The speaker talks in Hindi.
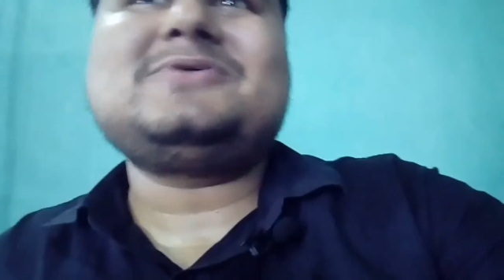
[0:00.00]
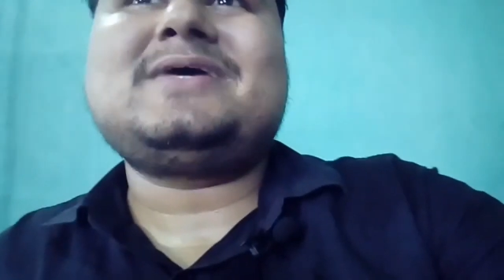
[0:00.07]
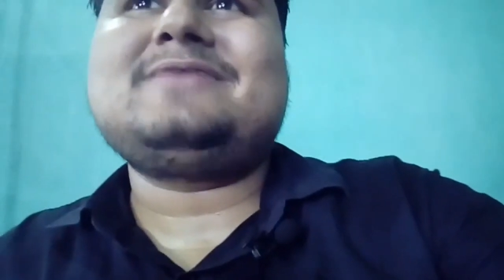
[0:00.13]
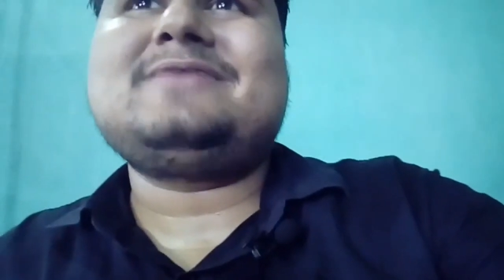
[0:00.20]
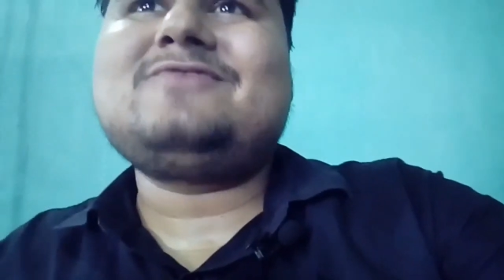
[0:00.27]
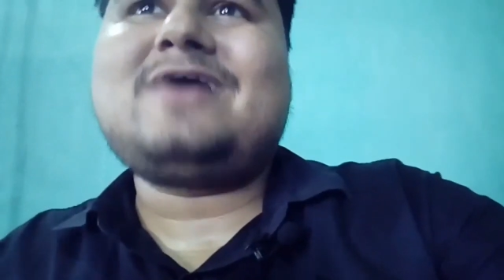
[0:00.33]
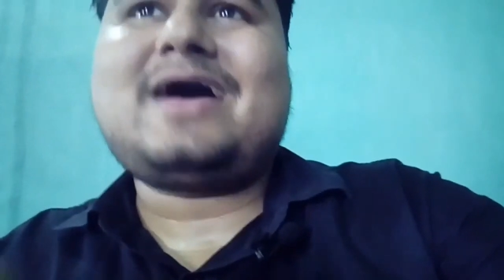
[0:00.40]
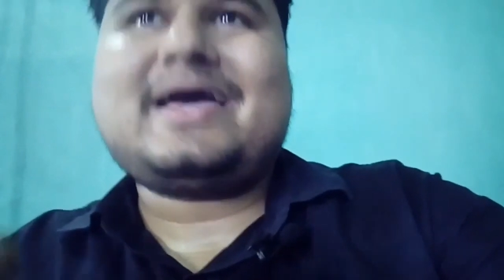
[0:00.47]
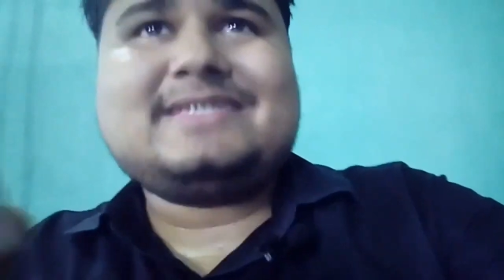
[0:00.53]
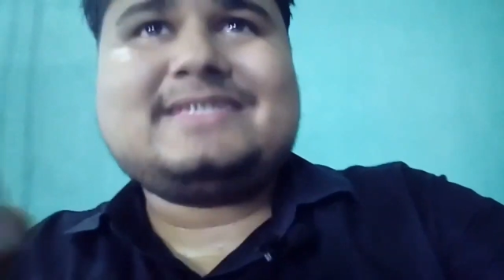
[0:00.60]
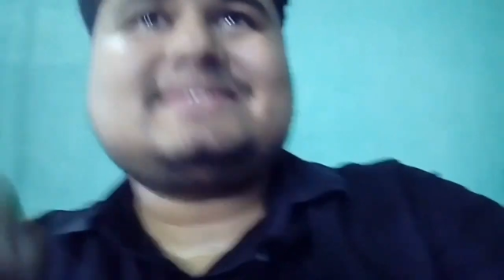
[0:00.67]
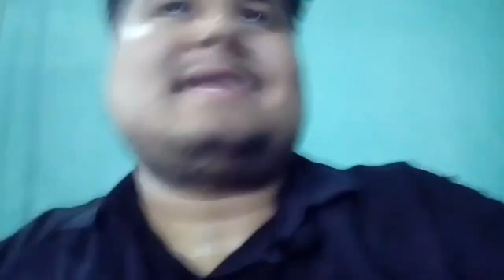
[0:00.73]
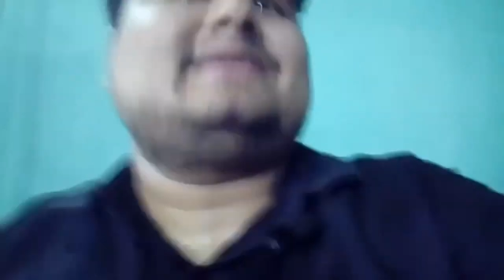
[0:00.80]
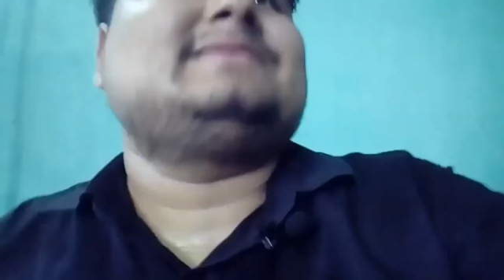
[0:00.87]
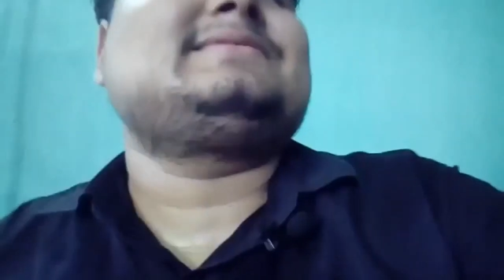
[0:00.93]
जो हैं वो
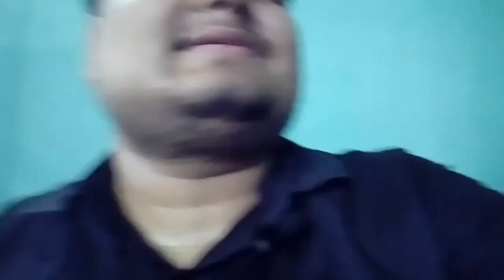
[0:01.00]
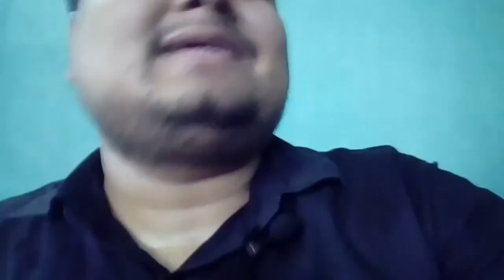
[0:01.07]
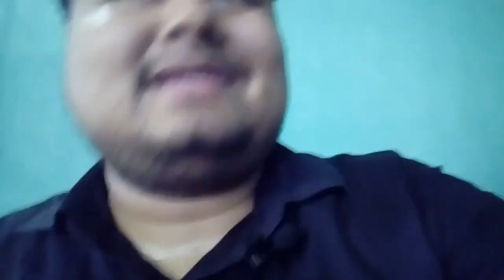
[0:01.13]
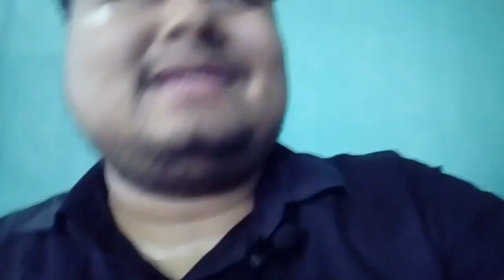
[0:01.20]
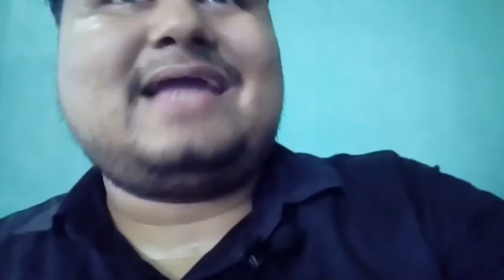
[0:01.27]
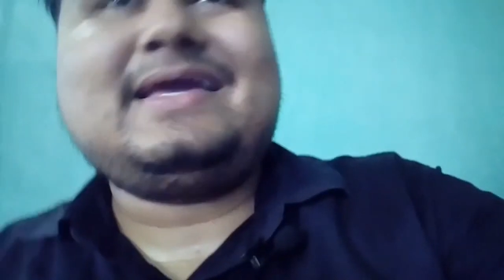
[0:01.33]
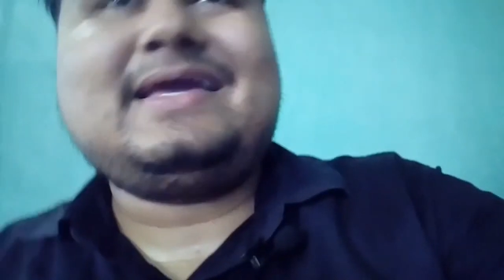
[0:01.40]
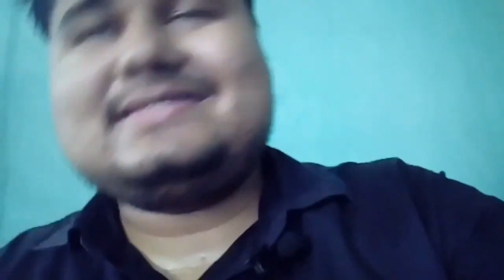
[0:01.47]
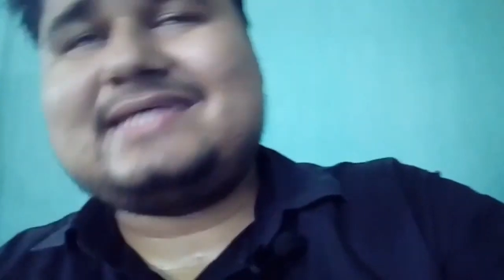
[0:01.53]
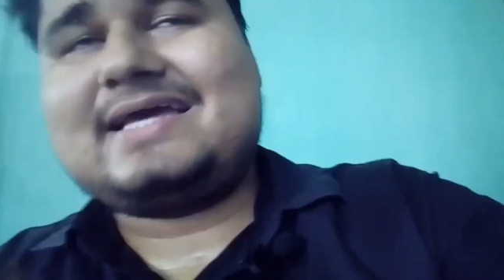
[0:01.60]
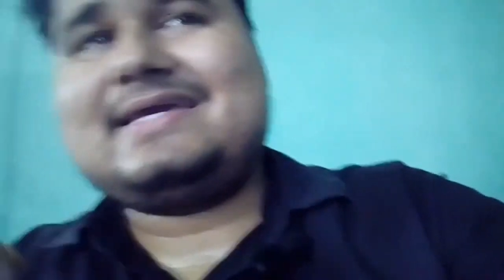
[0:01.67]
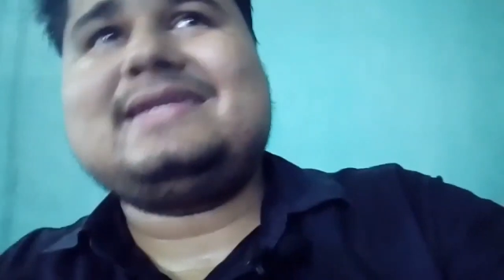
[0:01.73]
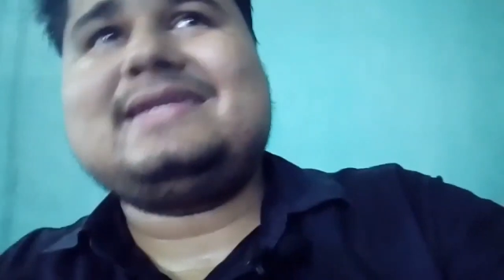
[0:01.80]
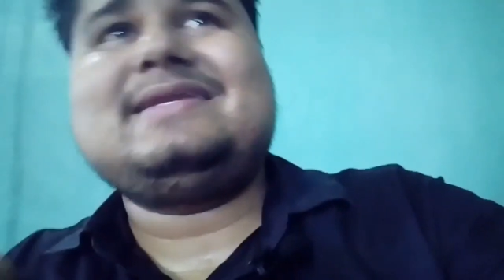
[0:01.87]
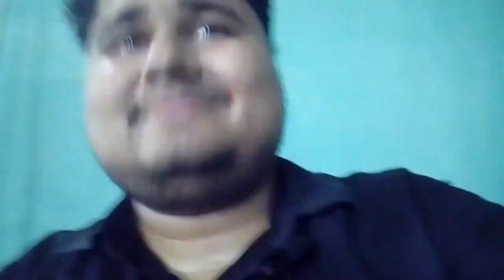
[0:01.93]
आईएसआईएस के
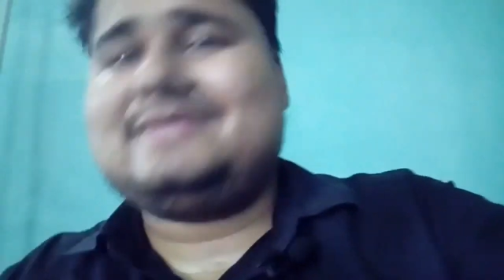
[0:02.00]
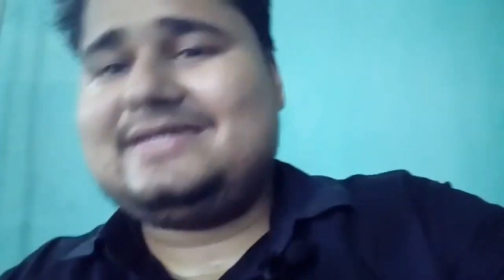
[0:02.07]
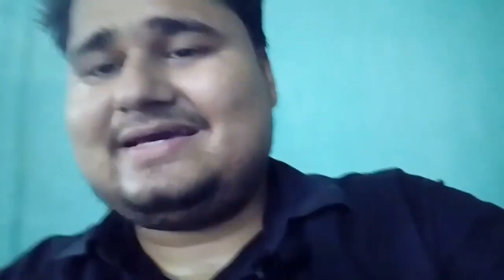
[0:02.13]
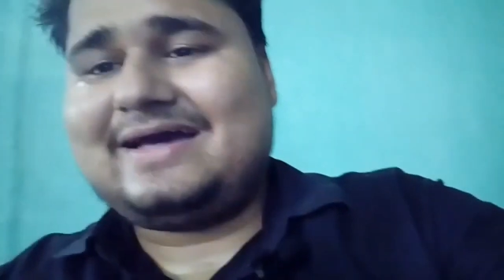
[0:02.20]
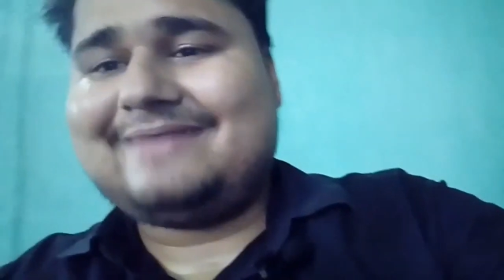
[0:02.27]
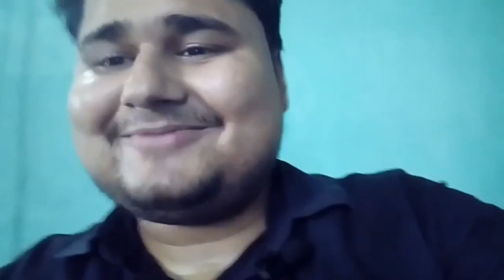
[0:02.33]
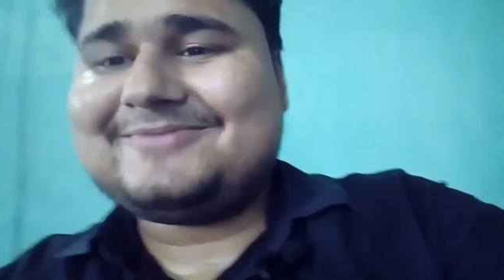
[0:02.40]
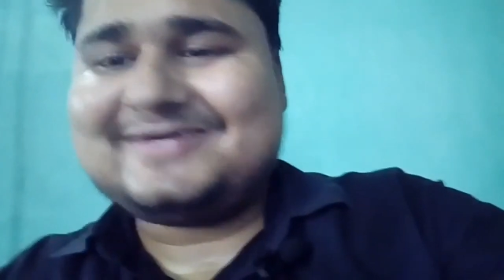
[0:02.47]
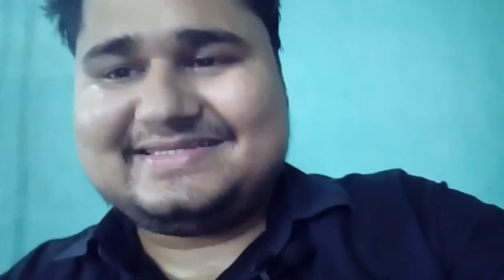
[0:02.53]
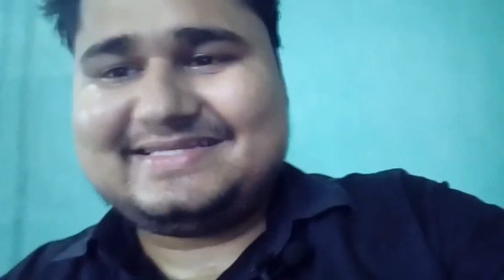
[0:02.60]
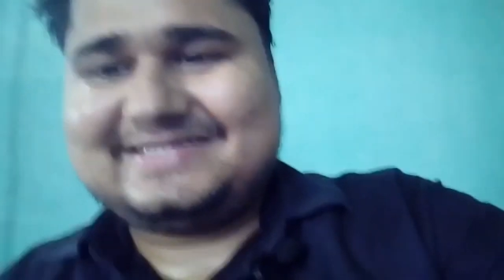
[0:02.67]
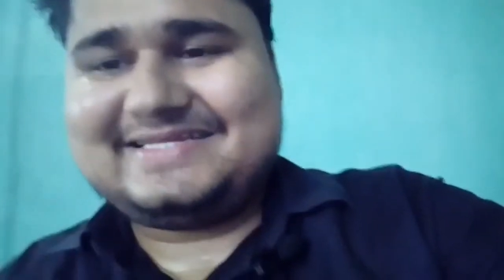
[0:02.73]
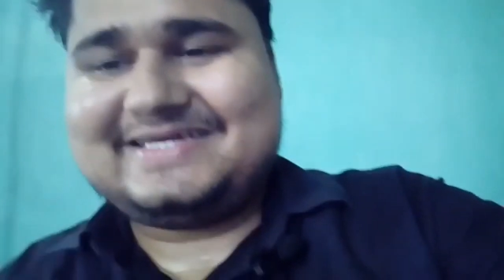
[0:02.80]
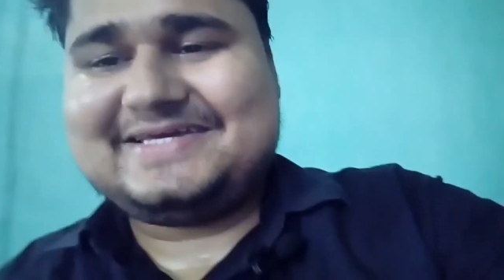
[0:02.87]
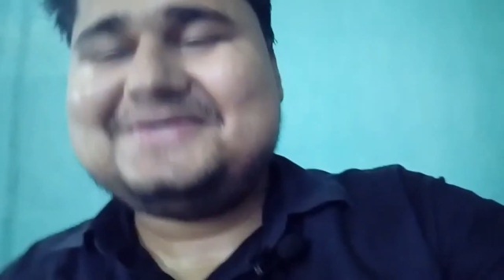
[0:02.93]
आईएसआई के लिए भी काम
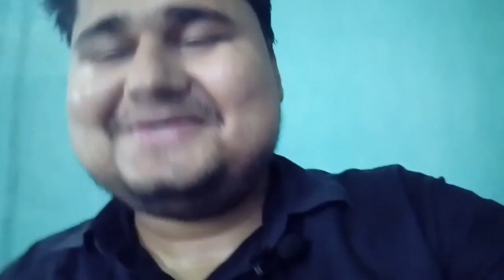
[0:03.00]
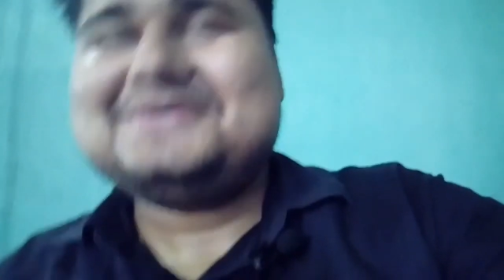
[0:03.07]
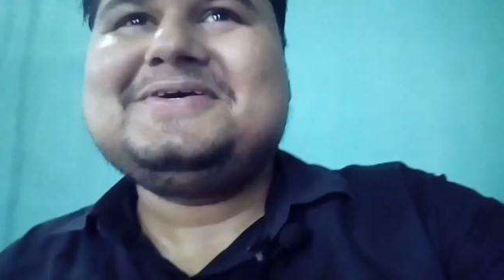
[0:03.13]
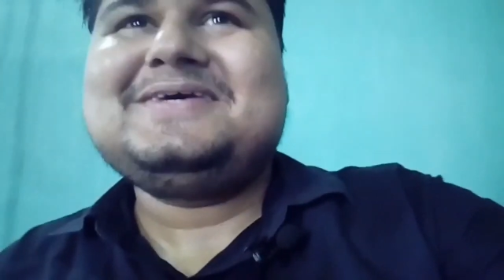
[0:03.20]
करते थे